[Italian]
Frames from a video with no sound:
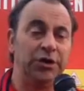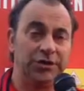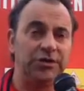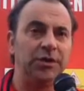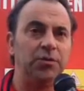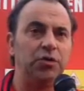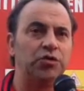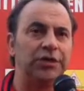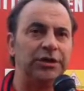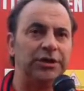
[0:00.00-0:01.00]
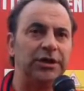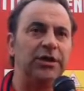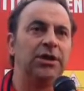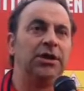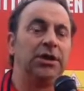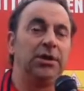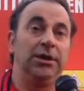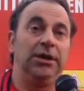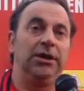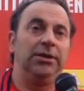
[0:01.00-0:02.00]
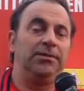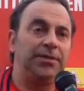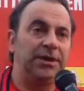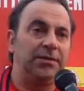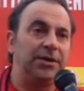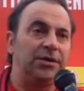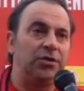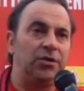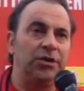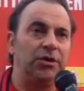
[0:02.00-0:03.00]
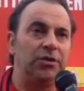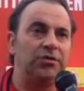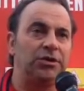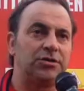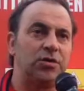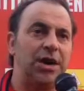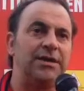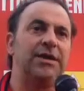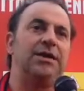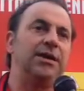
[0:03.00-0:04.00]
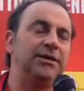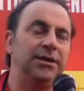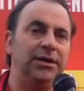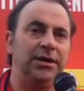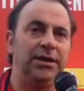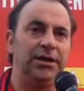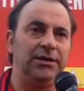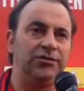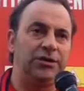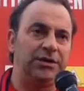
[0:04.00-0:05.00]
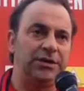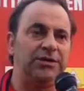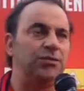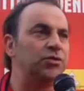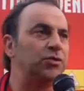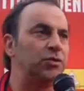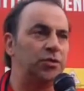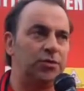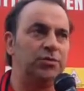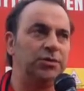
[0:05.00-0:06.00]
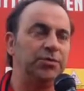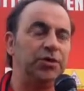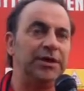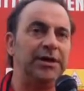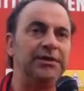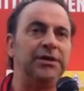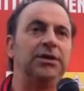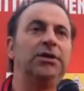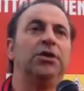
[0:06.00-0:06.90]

ci siamo riusciti eh, perché il Marcon è una grossa squadra, ha delle giocatrici molto importanti,